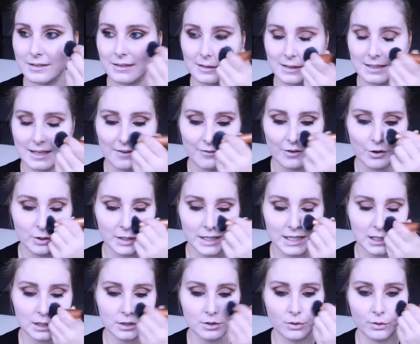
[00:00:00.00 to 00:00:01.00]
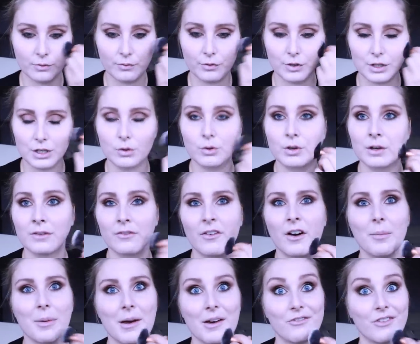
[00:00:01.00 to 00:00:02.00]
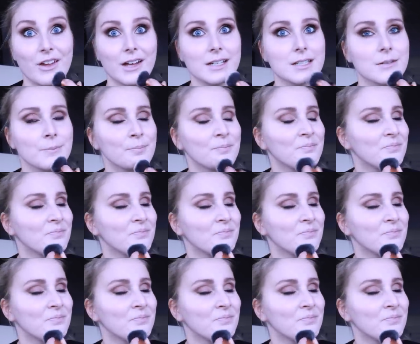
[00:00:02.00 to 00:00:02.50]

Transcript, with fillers: der, Foundation-Ton für die Kundin war perfekt.